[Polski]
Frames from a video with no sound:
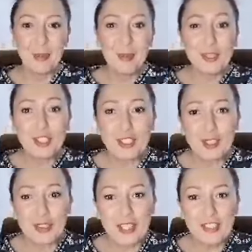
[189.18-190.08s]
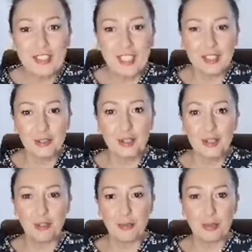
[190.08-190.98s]
Poproszę tylko dajcie znać, czy
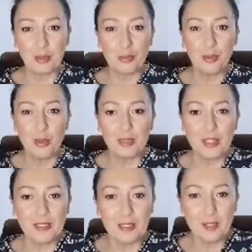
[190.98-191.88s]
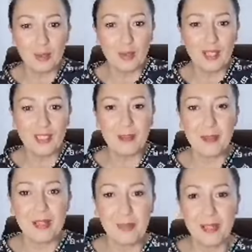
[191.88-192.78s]
wszystko w porządku, bo ostatnie są
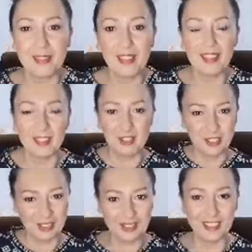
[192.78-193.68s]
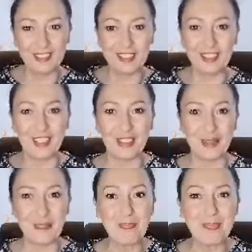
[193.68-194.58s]
perypetie z
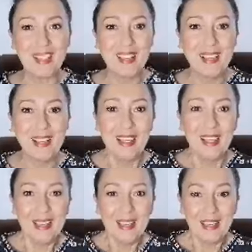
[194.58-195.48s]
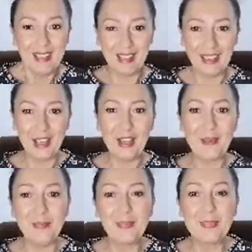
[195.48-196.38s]
internetem. E,
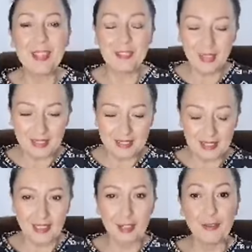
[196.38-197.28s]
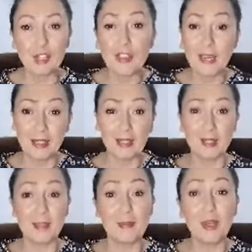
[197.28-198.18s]
mm, więc e, wczoraj
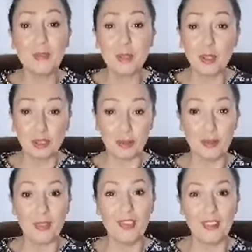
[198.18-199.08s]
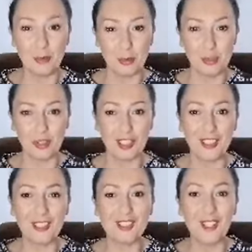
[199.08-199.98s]
e, moim gościem była Dana
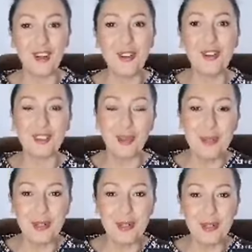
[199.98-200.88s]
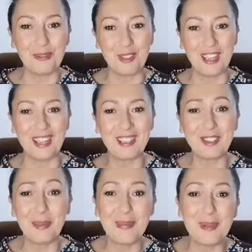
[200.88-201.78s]
Łuszczki. Kto, kto był, to wie.
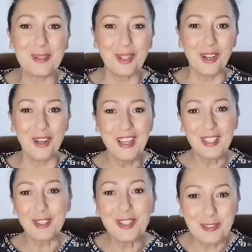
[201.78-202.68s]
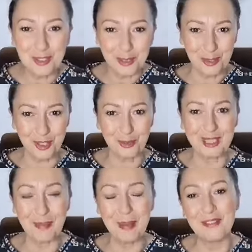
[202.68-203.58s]
Kto był, to, to się wzruszył
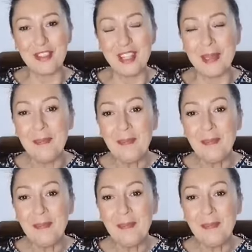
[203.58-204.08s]
zapewne.